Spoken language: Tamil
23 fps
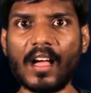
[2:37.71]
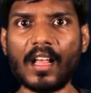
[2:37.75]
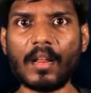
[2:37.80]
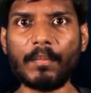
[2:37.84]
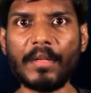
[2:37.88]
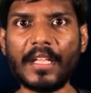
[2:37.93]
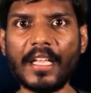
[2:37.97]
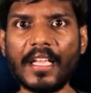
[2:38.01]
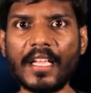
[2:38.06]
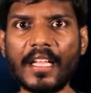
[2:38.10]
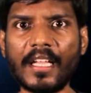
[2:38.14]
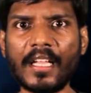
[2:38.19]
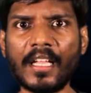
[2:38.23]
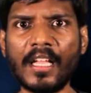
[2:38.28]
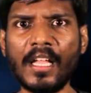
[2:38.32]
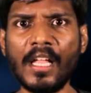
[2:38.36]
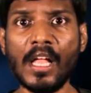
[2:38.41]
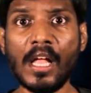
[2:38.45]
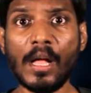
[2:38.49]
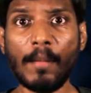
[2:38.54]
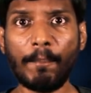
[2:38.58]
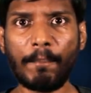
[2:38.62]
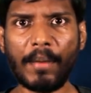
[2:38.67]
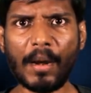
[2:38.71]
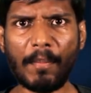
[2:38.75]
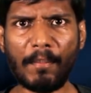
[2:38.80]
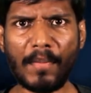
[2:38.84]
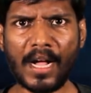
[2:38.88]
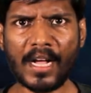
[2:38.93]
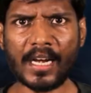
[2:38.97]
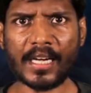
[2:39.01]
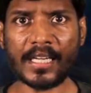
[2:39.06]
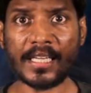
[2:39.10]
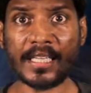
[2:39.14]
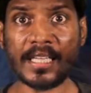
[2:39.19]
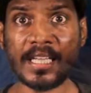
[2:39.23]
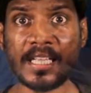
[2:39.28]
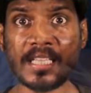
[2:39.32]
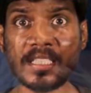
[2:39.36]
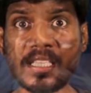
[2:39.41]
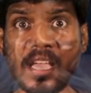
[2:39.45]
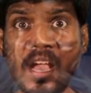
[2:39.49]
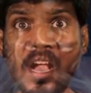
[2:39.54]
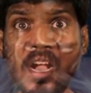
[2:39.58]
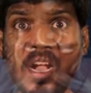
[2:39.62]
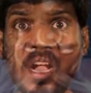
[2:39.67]
ஆரம்பிங்க பிரம்மா கிட்ட
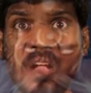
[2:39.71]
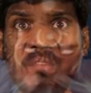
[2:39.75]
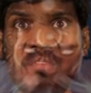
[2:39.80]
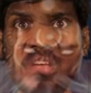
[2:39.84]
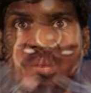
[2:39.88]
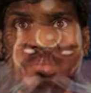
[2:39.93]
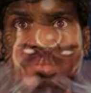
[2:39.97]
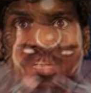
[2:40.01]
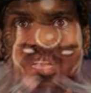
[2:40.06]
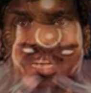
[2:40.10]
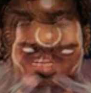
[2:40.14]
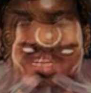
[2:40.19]
சாகா வரம்